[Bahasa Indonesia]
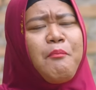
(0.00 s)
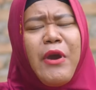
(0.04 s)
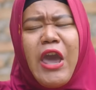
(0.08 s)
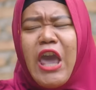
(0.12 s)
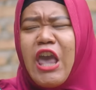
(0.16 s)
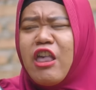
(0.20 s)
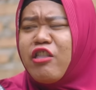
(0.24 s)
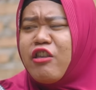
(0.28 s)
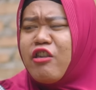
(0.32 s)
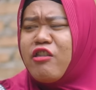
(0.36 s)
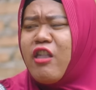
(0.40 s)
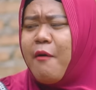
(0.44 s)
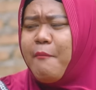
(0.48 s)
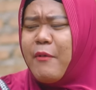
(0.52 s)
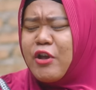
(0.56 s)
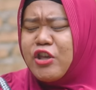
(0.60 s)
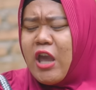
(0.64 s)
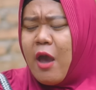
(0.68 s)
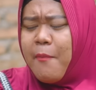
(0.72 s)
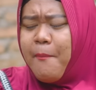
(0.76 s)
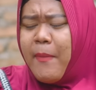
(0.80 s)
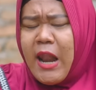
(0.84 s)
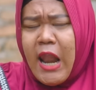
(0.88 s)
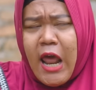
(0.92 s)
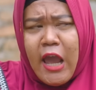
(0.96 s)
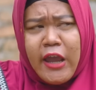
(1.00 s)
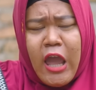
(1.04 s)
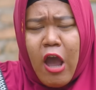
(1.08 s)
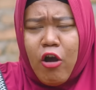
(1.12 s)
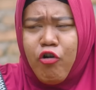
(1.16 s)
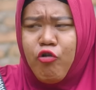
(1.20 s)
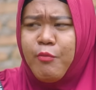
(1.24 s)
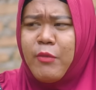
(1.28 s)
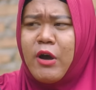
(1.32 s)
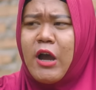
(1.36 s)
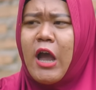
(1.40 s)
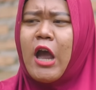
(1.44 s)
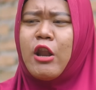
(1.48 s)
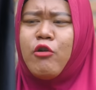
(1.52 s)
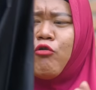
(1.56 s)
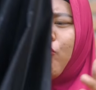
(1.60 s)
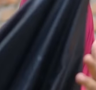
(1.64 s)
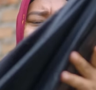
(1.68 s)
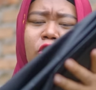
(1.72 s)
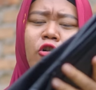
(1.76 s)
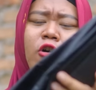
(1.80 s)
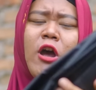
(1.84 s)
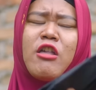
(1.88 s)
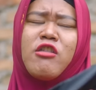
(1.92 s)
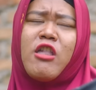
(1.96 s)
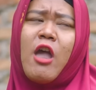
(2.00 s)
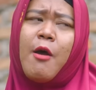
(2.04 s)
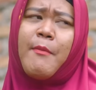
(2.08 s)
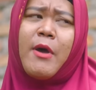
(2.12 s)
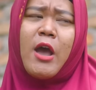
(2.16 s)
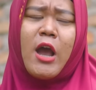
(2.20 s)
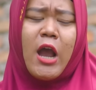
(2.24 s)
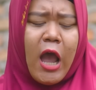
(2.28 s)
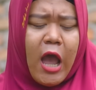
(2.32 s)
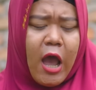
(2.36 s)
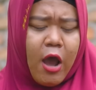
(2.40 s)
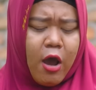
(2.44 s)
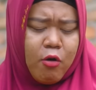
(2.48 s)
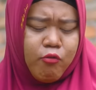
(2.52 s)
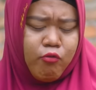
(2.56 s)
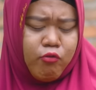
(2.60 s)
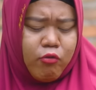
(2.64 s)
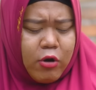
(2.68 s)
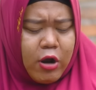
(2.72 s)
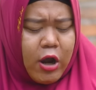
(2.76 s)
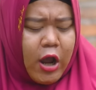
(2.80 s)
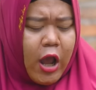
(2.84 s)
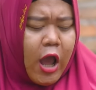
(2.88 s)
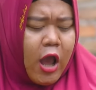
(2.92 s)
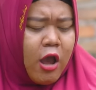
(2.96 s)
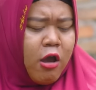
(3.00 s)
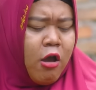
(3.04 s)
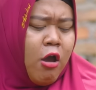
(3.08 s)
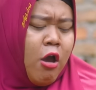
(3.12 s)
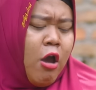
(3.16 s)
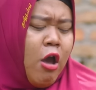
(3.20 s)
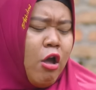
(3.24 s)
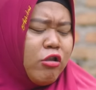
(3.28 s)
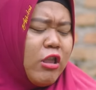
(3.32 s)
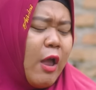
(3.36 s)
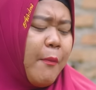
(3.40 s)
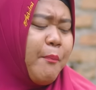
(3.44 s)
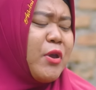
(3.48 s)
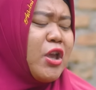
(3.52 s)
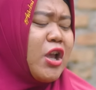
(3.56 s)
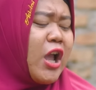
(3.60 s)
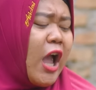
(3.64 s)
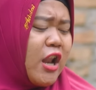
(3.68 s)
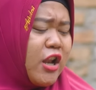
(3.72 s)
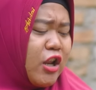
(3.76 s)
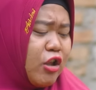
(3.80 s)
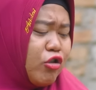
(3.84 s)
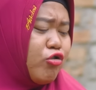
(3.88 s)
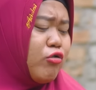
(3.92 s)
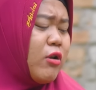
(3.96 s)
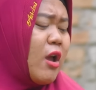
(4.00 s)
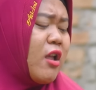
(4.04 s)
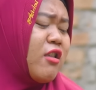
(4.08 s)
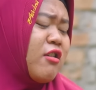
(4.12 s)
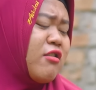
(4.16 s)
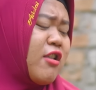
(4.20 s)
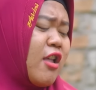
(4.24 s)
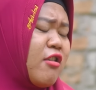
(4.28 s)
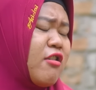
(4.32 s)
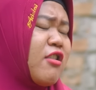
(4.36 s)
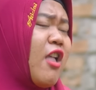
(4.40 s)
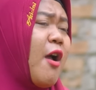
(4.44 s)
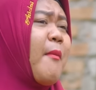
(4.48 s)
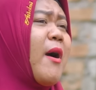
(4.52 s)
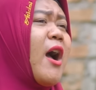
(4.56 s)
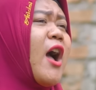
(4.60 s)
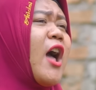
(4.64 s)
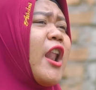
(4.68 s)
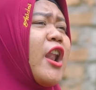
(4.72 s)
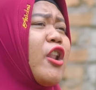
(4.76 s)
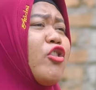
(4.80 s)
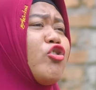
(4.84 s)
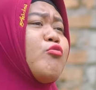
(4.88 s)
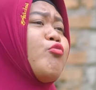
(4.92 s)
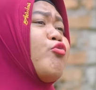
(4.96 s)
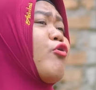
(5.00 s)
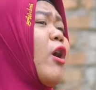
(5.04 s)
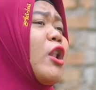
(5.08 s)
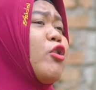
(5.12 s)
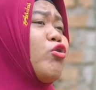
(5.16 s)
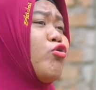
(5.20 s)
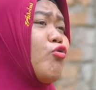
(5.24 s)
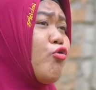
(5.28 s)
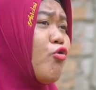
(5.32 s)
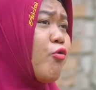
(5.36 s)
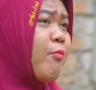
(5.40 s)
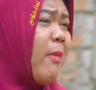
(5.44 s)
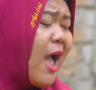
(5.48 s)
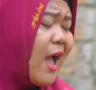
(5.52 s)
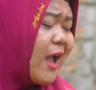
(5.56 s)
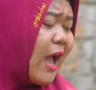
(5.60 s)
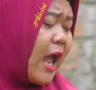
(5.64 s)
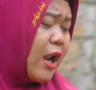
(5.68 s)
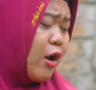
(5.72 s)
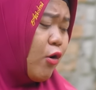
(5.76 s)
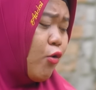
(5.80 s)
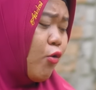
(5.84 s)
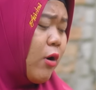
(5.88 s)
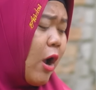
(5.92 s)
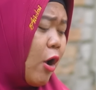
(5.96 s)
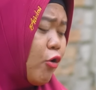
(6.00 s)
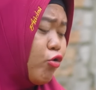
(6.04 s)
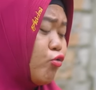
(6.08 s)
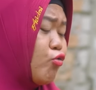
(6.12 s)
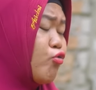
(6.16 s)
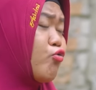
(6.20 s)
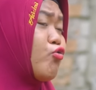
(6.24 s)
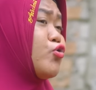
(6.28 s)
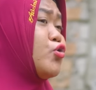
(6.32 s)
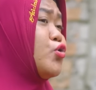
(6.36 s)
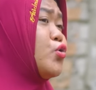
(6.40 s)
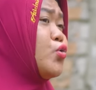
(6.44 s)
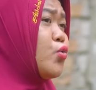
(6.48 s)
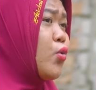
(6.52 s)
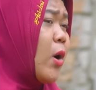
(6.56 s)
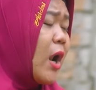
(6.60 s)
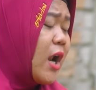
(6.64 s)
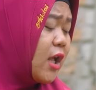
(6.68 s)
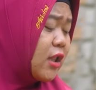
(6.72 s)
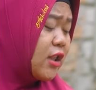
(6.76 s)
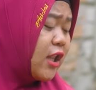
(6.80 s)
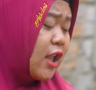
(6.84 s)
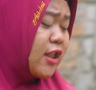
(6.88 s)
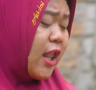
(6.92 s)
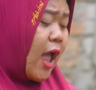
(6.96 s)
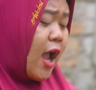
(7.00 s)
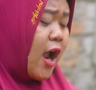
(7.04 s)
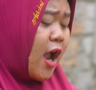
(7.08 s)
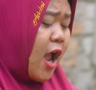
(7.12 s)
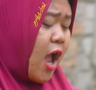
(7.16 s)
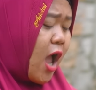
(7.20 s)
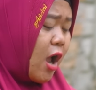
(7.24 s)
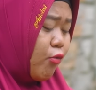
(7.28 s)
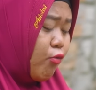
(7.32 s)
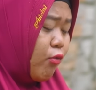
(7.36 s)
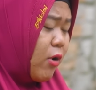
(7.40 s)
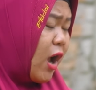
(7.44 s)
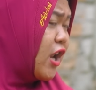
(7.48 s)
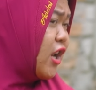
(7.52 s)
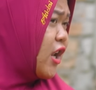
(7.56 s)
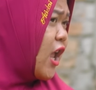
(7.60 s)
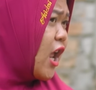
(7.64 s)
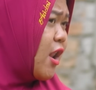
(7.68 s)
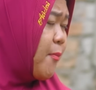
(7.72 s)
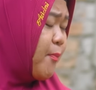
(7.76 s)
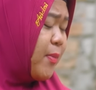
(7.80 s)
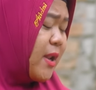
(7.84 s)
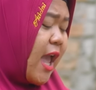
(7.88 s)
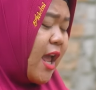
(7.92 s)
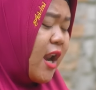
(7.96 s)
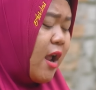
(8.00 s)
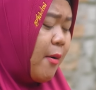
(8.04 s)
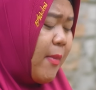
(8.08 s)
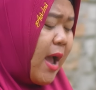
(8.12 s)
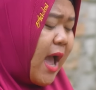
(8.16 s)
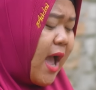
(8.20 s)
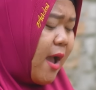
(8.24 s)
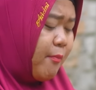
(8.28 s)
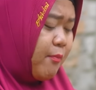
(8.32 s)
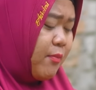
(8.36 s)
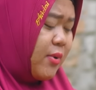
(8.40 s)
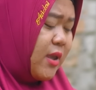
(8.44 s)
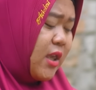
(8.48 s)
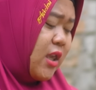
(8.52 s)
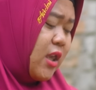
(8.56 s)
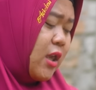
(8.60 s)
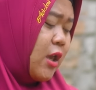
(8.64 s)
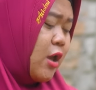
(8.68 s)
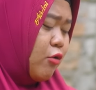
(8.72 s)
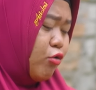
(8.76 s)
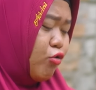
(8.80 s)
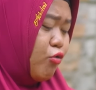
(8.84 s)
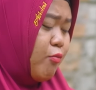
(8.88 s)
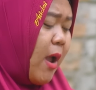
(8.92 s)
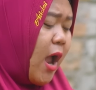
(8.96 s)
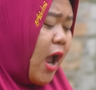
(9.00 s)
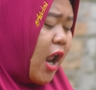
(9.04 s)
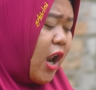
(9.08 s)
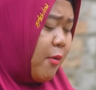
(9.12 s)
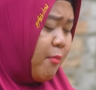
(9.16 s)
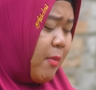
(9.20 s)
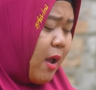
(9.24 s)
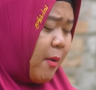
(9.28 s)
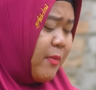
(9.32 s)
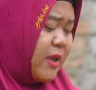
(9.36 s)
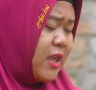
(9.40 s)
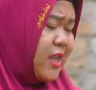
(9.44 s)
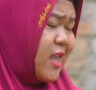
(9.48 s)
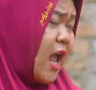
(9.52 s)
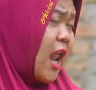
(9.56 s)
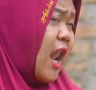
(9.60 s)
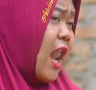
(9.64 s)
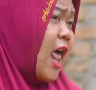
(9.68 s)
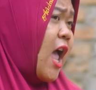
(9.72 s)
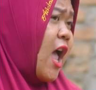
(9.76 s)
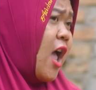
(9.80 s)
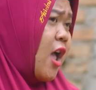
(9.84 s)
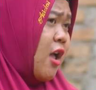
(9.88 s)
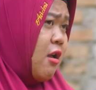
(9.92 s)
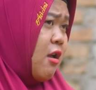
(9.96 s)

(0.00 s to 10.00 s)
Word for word: besti sama siapa lagi aku mengadu kalau nggak sama kau, Kak. Tapi kan itu yang sisa-sisa makanan itu bukan untuk kumakan makan loh, Kak. Untuk kujual jual ke tetangga aku. Kan dia ada pelihara babi. Untuk makanan babinya lah.